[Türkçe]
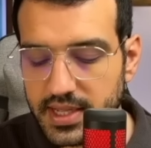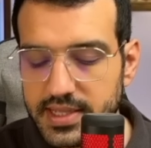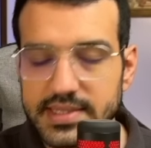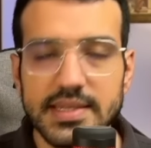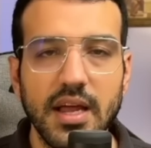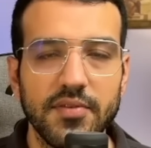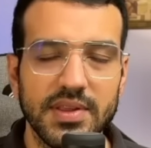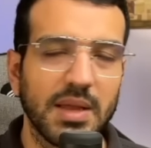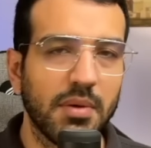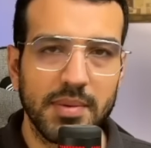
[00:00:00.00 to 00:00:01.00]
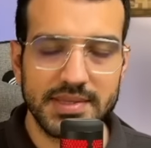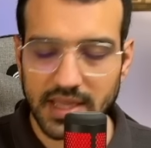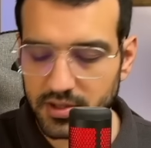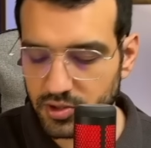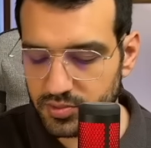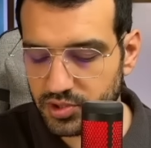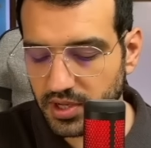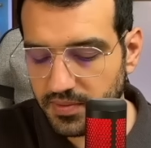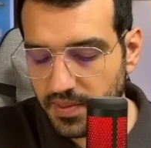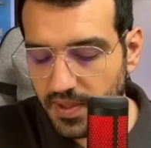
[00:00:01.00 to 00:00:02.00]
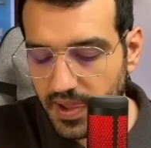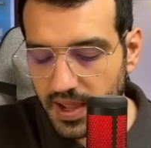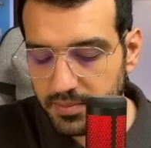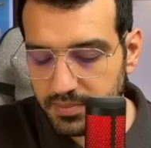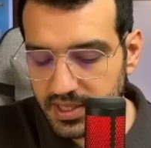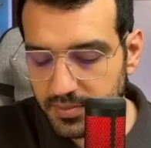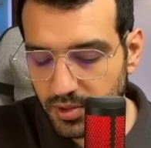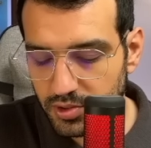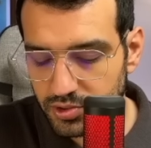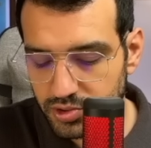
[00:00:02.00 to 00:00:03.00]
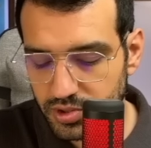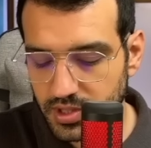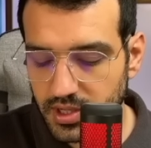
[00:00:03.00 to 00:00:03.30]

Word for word: Sin alfa tamamen sallıyorum şu an. 1 bölü 3.